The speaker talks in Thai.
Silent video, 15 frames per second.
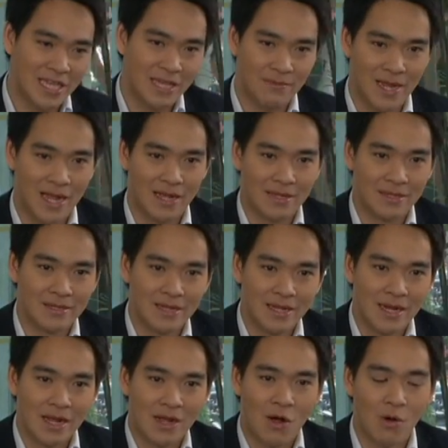พเนี่ย
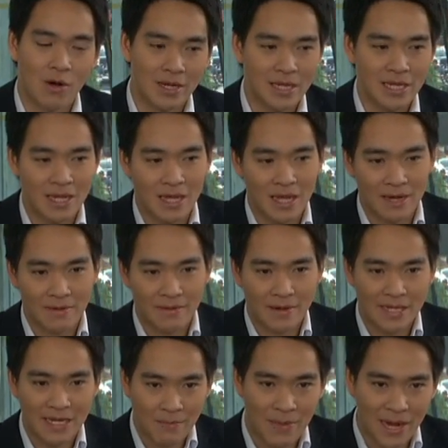คนที่จะ
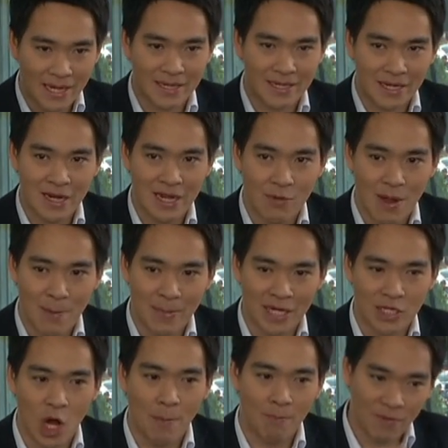จะเป็นเขาเรียกว่าเป็น
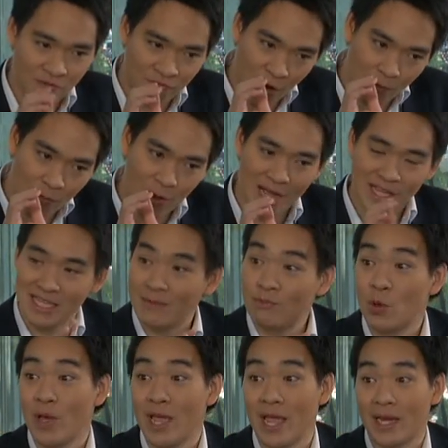ท็อปเพอร์ฟอร์มของอาชีพ
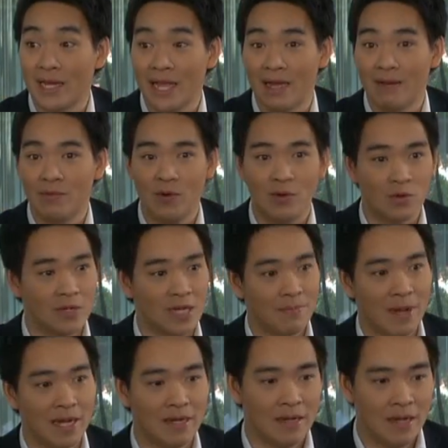ตัวเองเนี่ยไม่ว่าคุณจะ
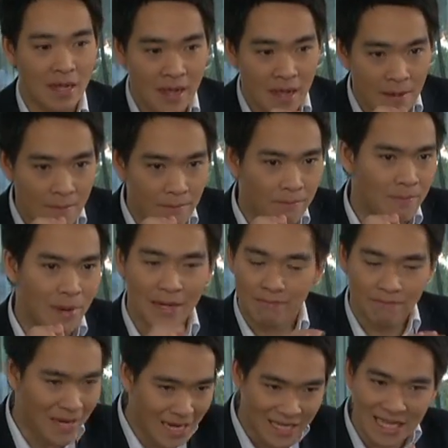เป็นเป็น
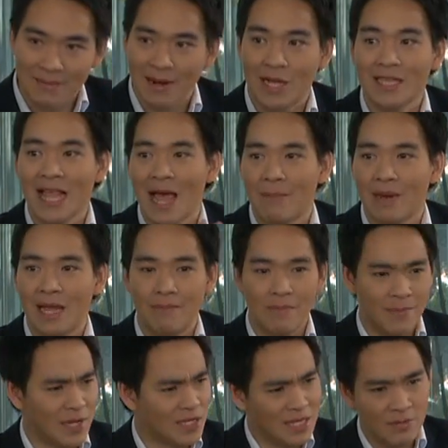เป็นอาชีพอะไรก็ตามเนี่ยมั
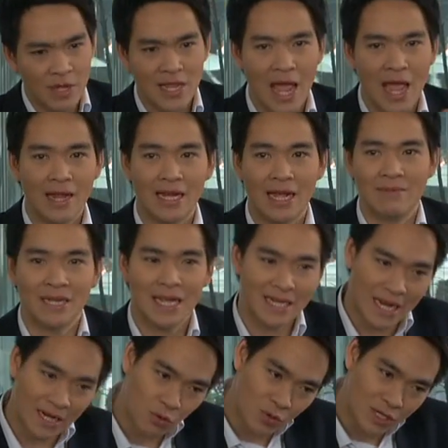นมีอาชีพเยอะแยะนะครับ
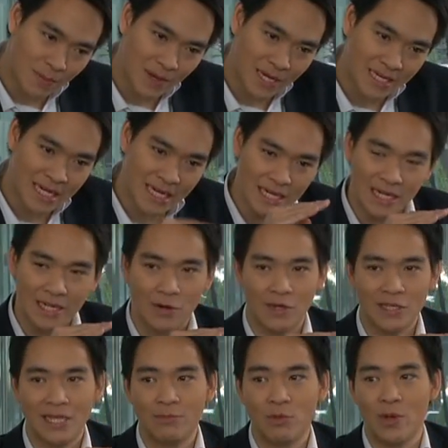แต่ถ้าคุณจะเป็นที่หนึ่งของ
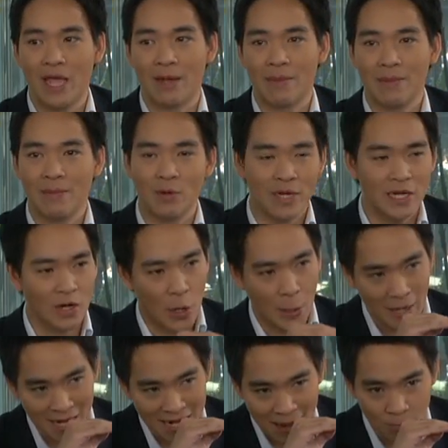อาชีพตัวเอง ไม่ไม่ต้องที่หนึ่ง
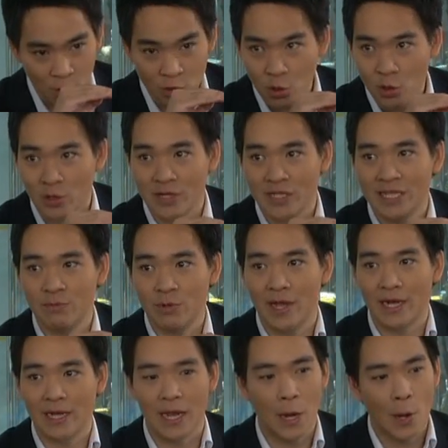ระดับต้นๆของอาชีพตัวเอ
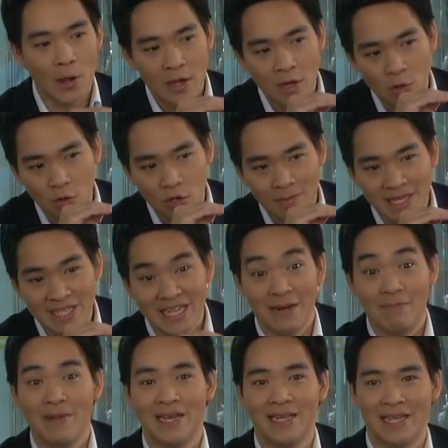งเนี่ยคุณต้องเป็นศิล
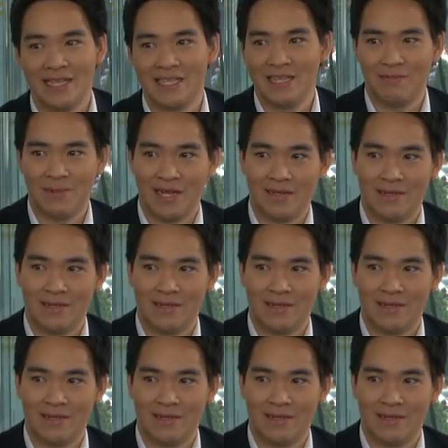ปินในอาชีพนั้น